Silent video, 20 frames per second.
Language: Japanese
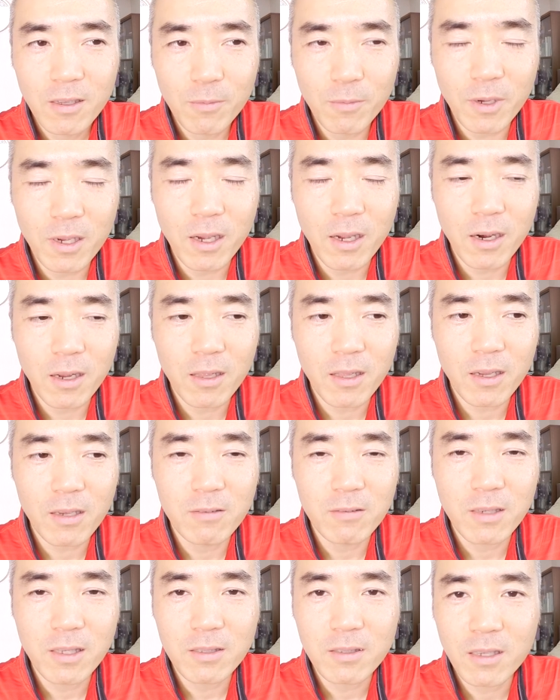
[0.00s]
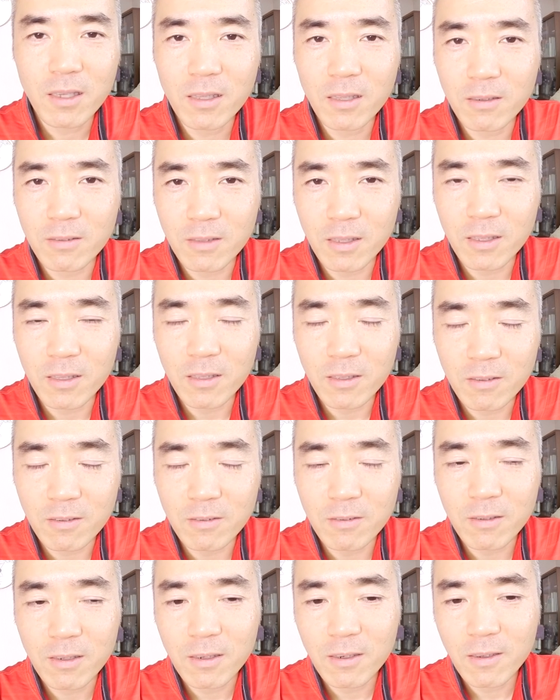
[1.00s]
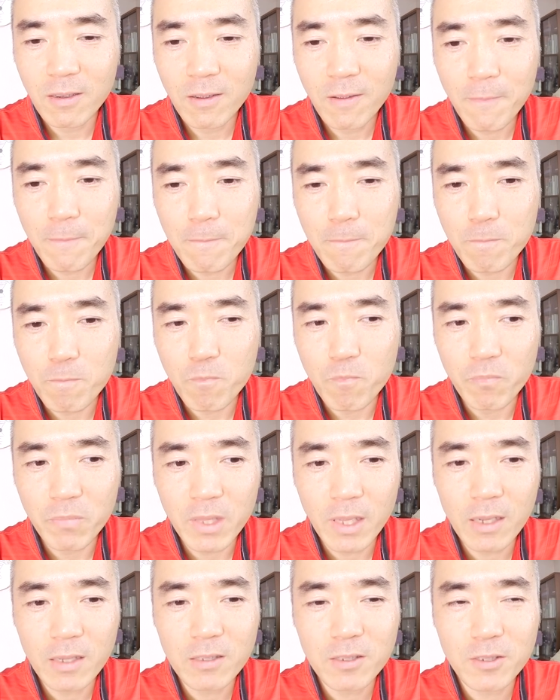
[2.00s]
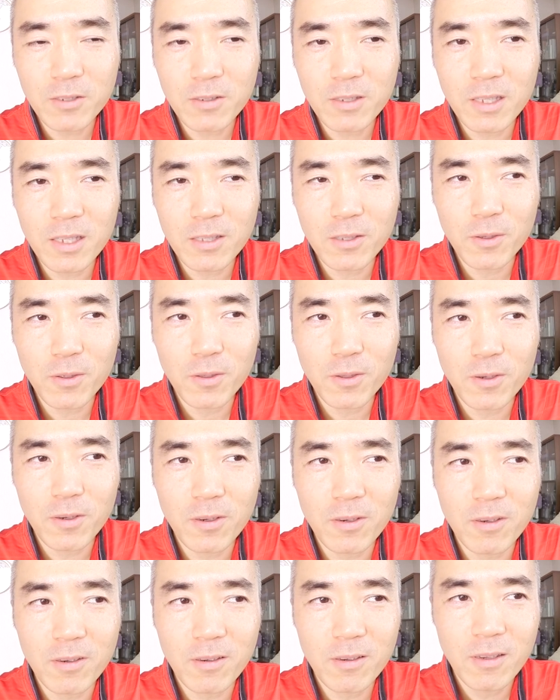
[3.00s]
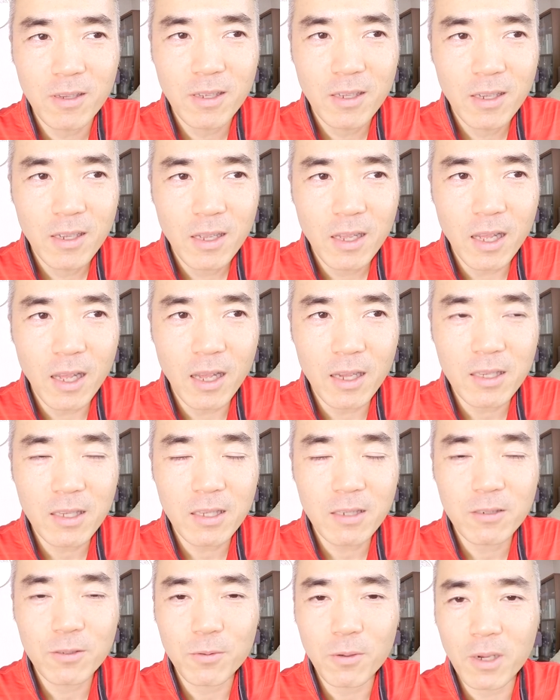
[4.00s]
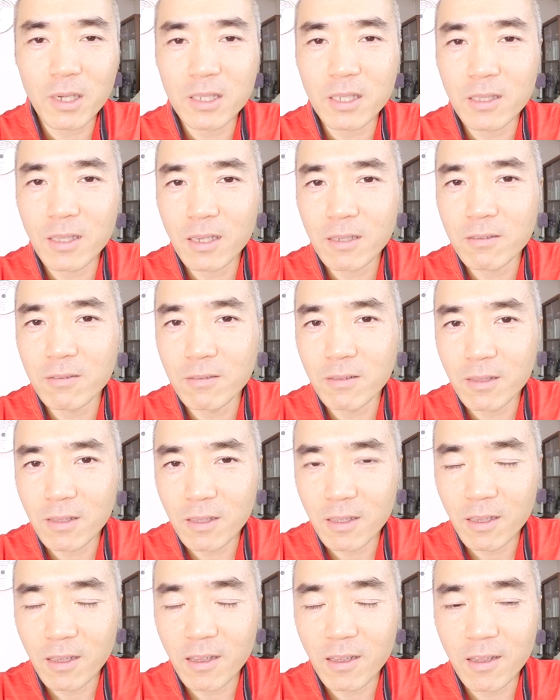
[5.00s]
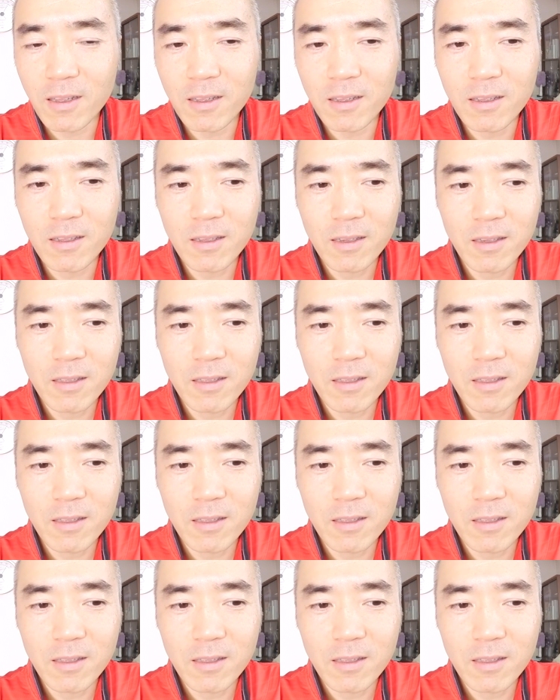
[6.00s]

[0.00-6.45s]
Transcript: まあ、体が受け付けなくなってくるから、うん、単純にその飽きるとかじゃなくって